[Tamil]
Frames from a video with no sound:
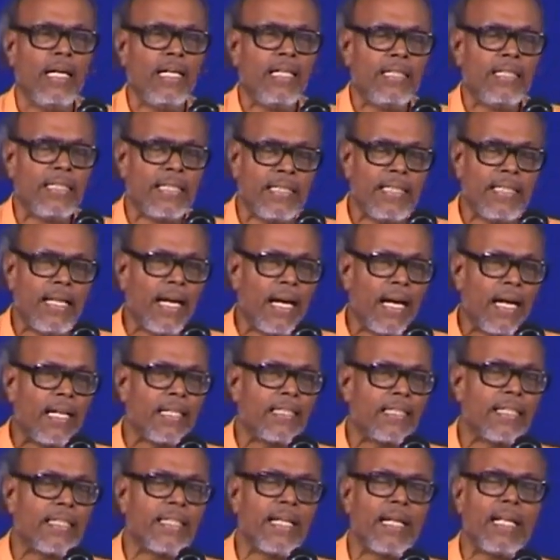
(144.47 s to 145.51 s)
சிந்தனை நல்ல
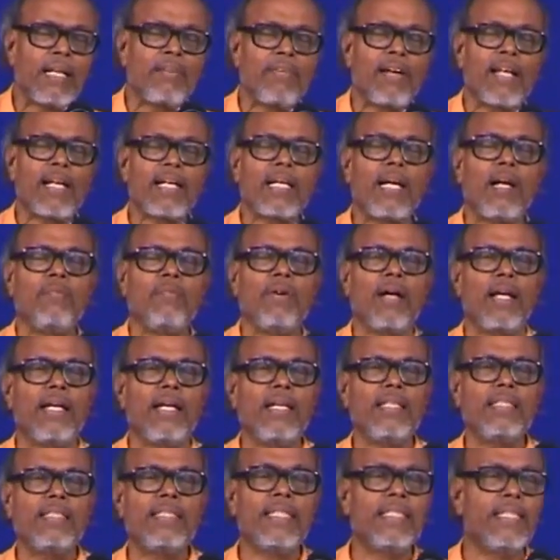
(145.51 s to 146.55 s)
சிந்தனையை வளர்க்காமல்
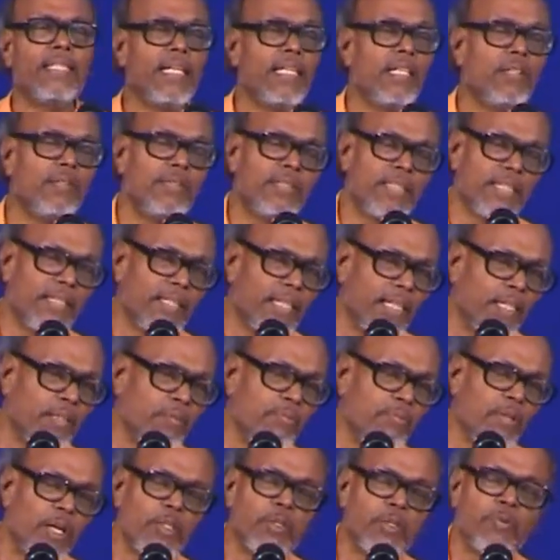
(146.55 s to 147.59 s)
சிந்தனையும்
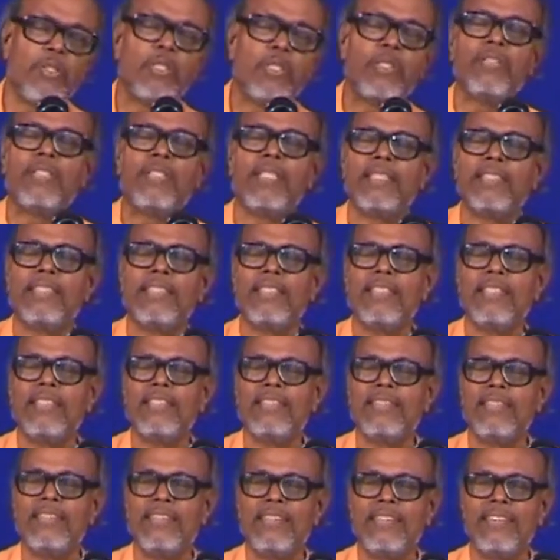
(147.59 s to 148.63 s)
சிந்தையும் மாசுபட்டு விட்டது
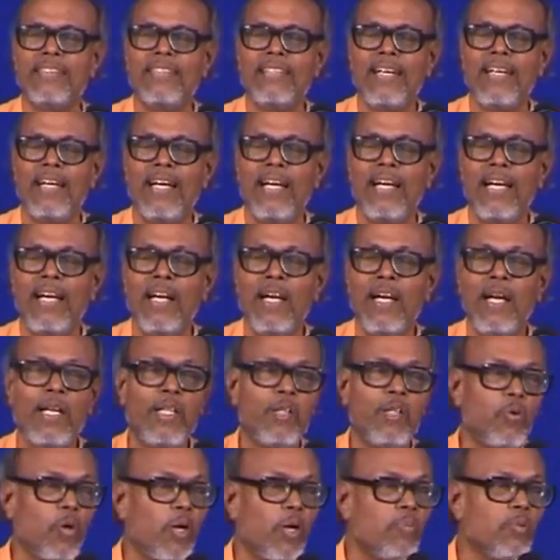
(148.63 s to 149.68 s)

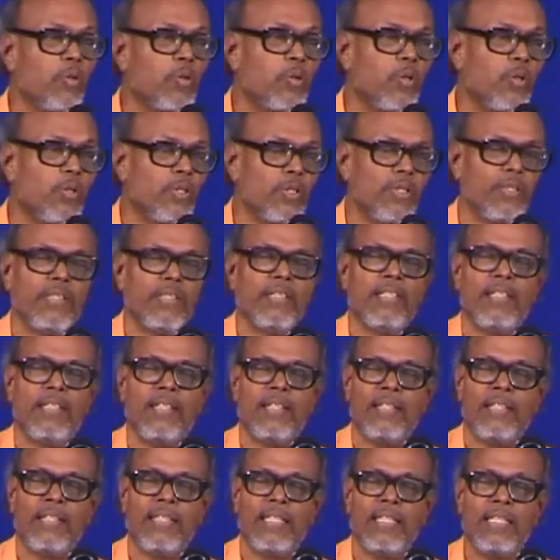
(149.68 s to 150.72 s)
இந்த உடம்பு கொண்டு
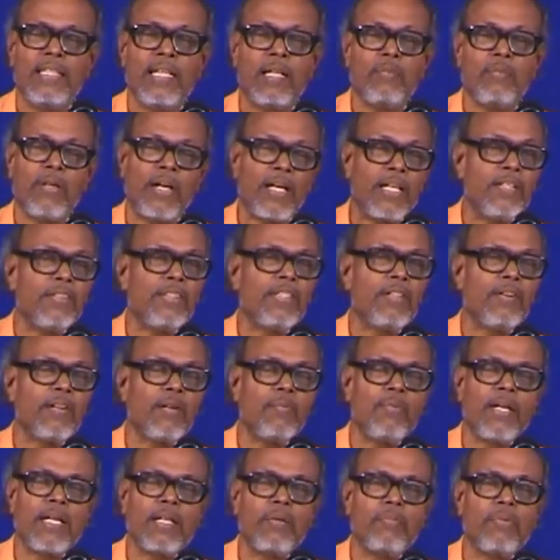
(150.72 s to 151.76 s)
என் மனைவியை தவிர
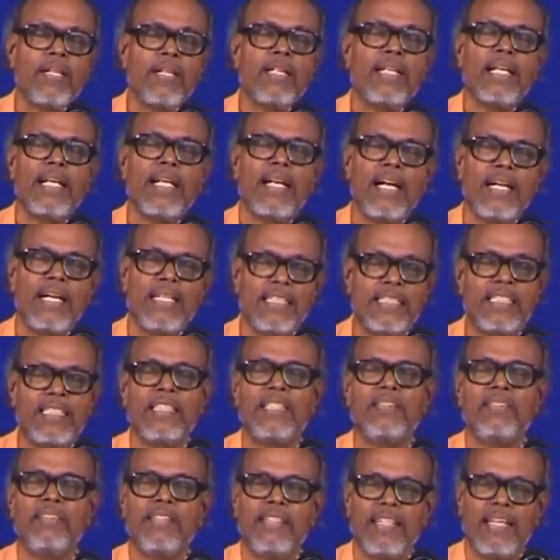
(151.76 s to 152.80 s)
மற்ற பெண்களை நான்
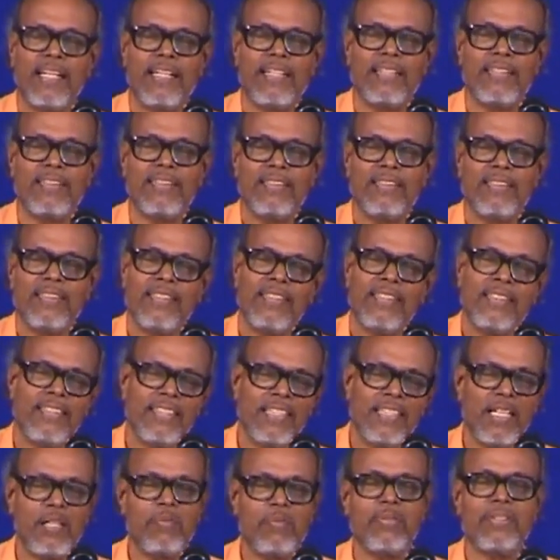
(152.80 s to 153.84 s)
நேசித்து விட்டேன்
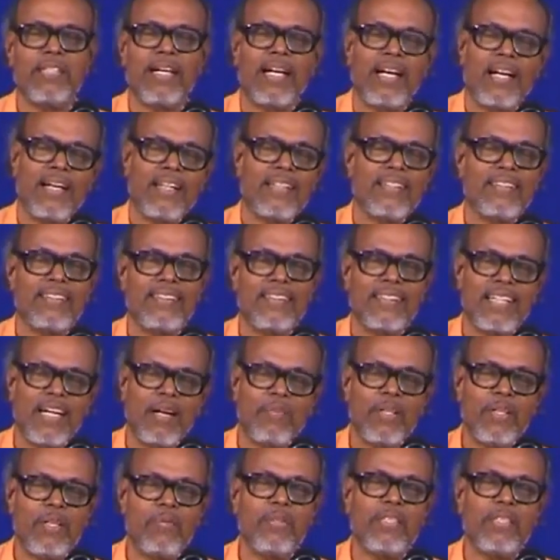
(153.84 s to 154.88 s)
இயல்புதான்
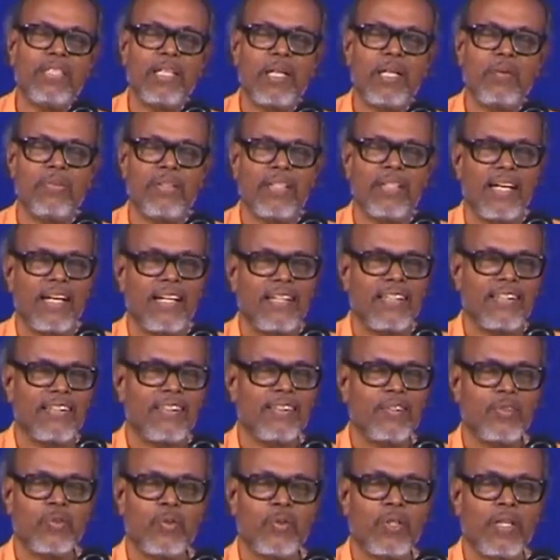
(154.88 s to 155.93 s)
காம என்பது இயல்புதான்
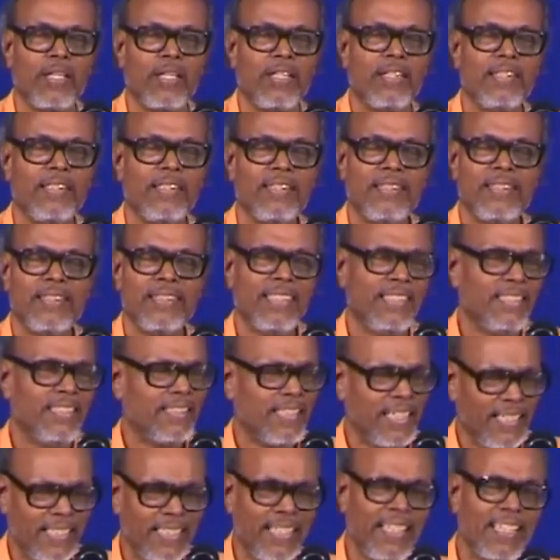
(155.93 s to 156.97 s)

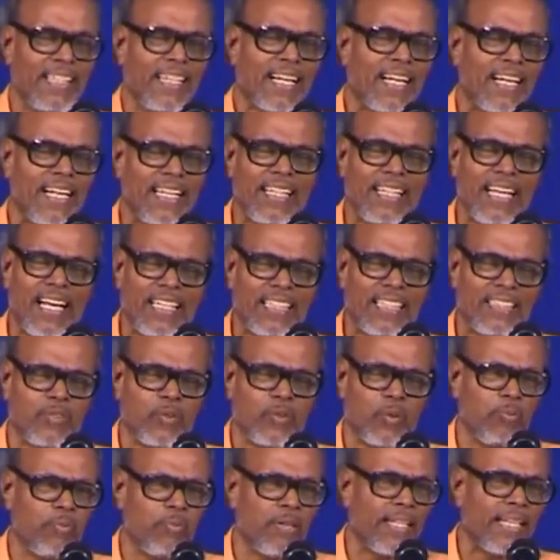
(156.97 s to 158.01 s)
செய்திருக்கிறேன் ஐயா
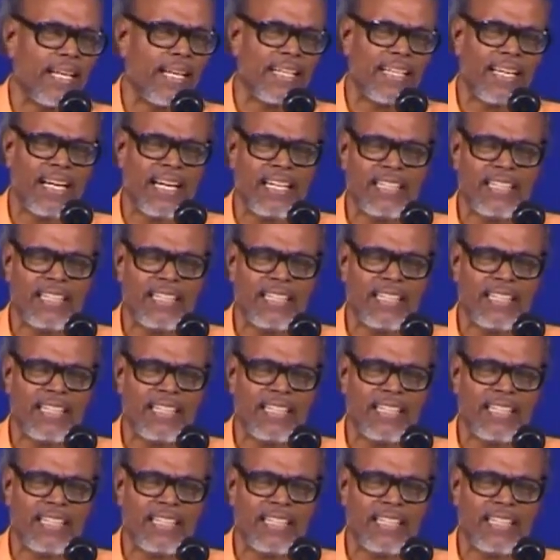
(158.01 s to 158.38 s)
உண்மைதான் ஐயா